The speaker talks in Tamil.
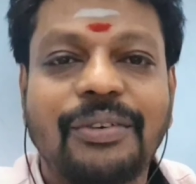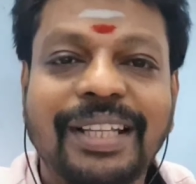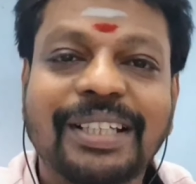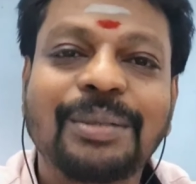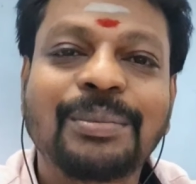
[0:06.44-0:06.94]

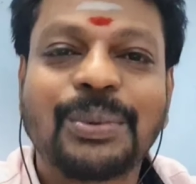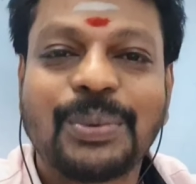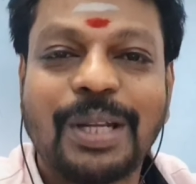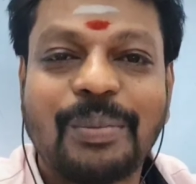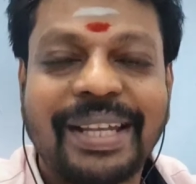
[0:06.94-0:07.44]
வணக்கம்
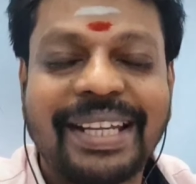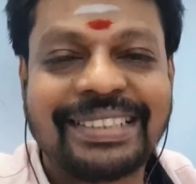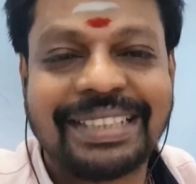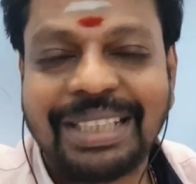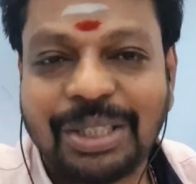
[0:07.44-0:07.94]
உங்கள்
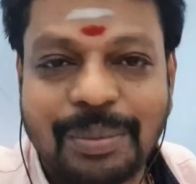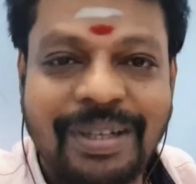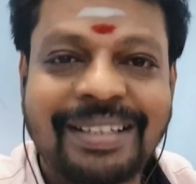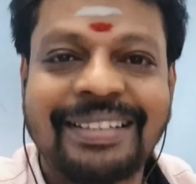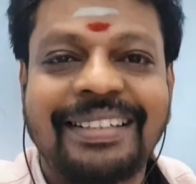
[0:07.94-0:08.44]
மாயன்
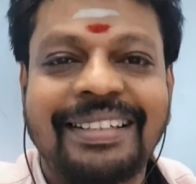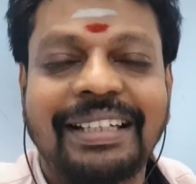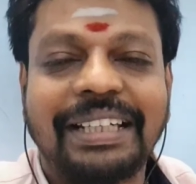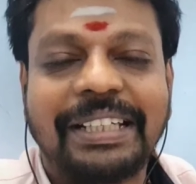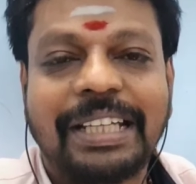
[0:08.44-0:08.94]
செந்தில்குமார்
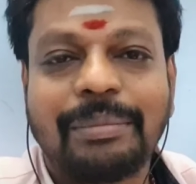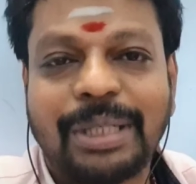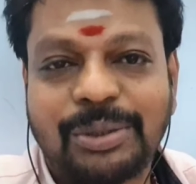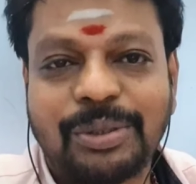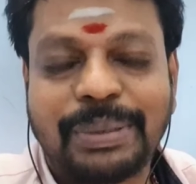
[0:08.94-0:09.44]
இன்றைய
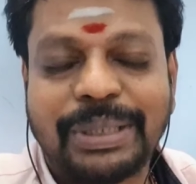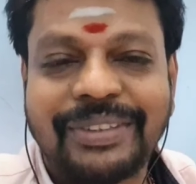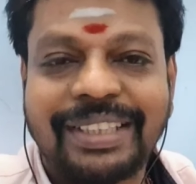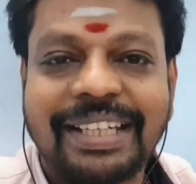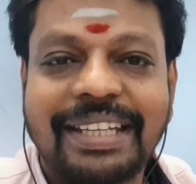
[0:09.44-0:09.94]
மருத்துவ
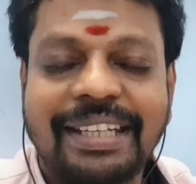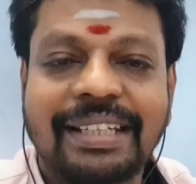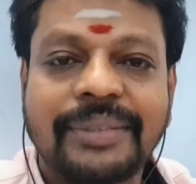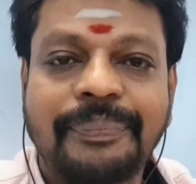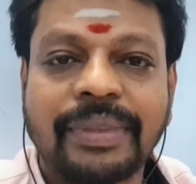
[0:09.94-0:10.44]
பதிவு என்னென்னு
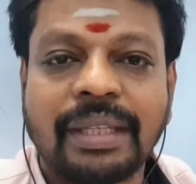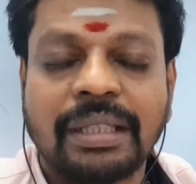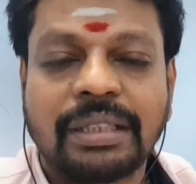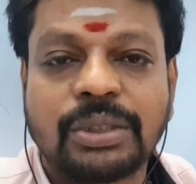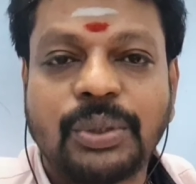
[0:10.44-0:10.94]
கேட்டிங்கன்னா
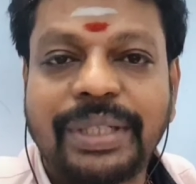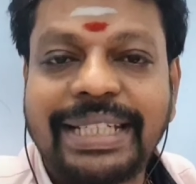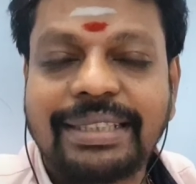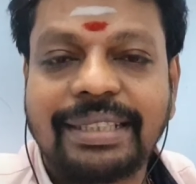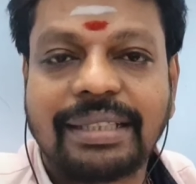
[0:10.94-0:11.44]
இந்த
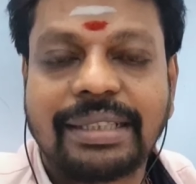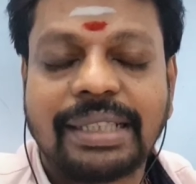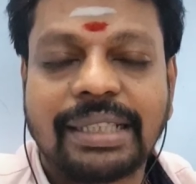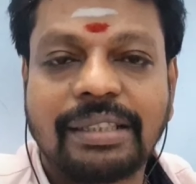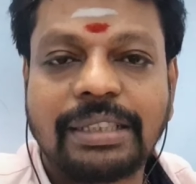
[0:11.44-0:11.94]
சொறி சிறங்கு
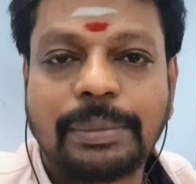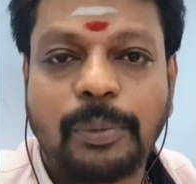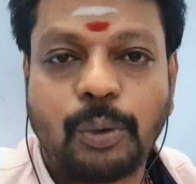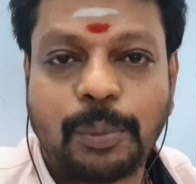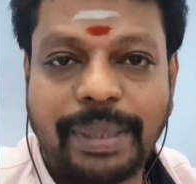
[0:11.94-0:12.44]
அதாவது
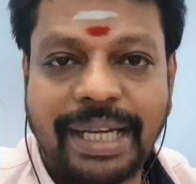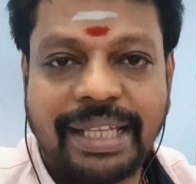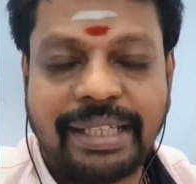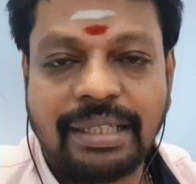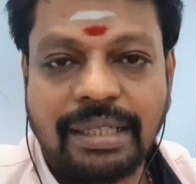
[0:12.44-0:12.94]
ஒரு
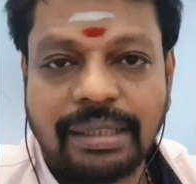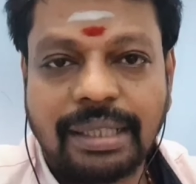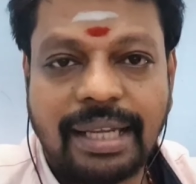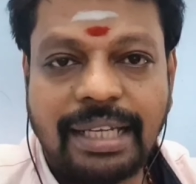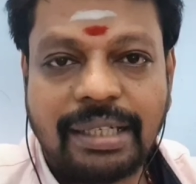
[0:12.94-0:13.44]
படை
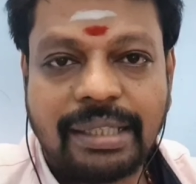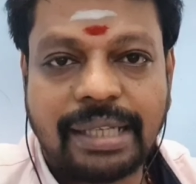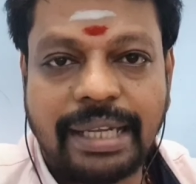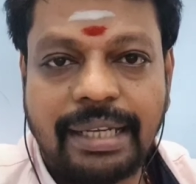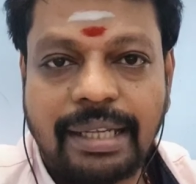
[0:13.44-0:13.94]
இந்த கையில்
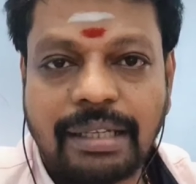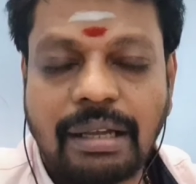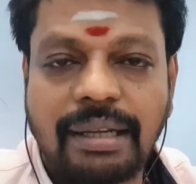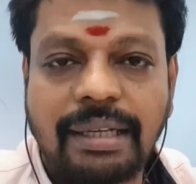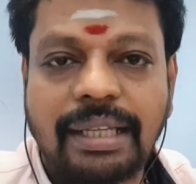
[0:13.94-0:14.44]
கையில்
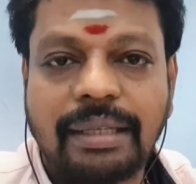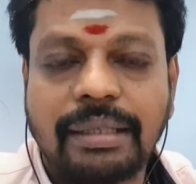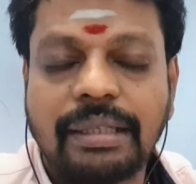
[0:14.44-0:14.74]
காலில்